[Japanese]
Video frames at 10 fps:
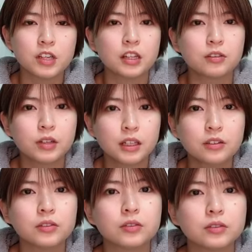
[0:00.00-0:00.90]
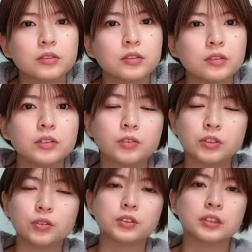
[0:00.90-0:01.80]
ニット楽曲の
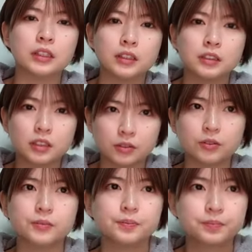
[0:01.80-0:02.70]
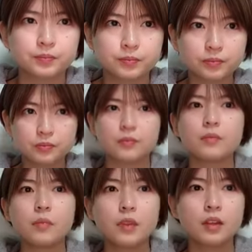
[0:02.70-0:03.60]
一つなんですけど
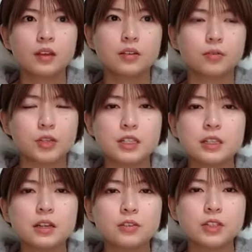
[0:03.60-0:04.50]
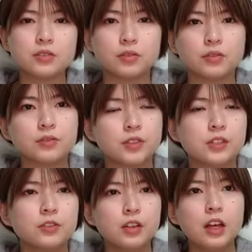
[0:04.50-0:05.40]
オリジナル衣装うち
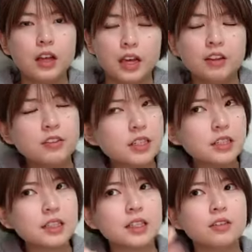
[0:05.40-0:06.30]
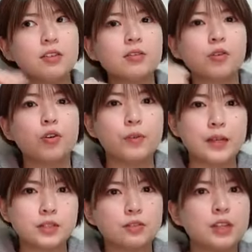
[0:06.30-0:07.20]
の NGT の
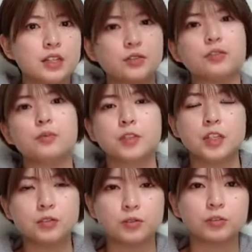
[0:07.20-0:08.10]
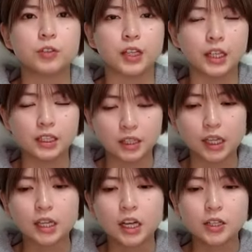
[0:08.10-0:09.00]
コンフェッション衣装も着ることができ
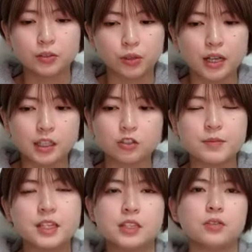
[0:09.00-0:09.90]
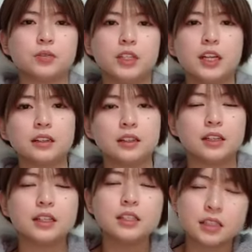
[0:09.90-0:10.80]
てちょっと赤組仕様になって
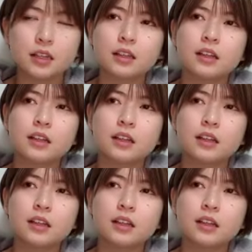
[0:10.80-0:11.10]
たりして